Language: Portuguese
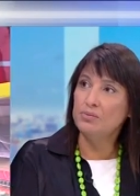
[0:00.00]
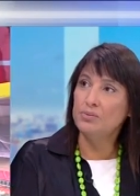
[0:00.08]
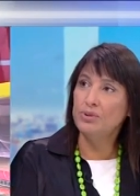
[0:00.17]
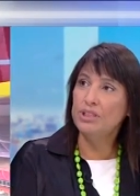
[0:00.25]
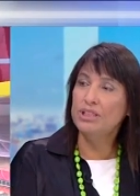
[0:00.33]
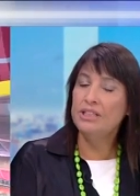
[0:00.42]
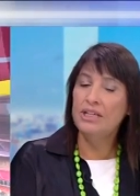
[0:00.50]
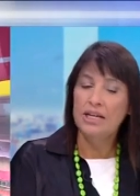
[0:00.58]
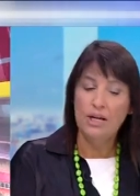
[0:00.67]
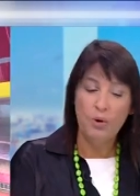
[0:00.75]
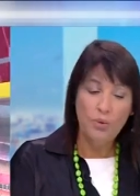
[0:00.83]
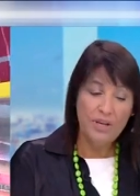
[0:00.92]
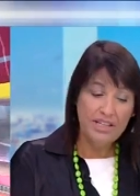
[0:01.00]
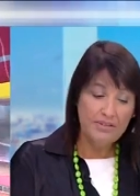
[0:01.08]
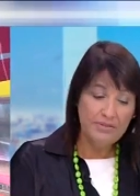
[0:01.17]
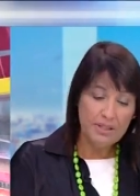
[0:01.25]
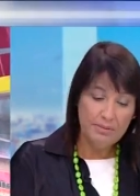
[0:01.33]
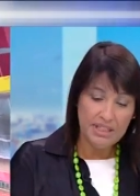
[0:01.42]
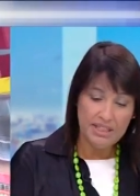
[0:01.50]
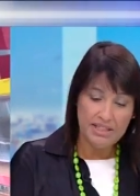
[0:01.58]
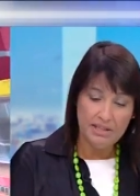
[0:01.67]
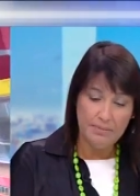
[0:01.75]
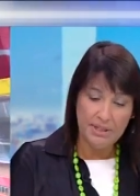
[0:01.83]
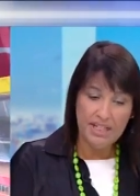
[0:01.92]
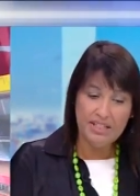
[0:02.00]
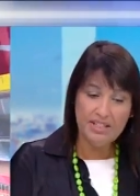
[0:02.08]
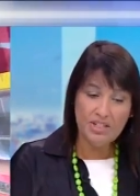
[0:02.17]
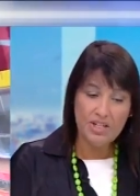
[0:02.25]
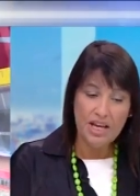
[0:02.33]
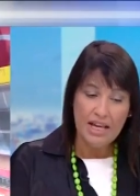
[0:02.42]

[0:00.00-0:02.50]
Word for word: porque o endividamento das empresas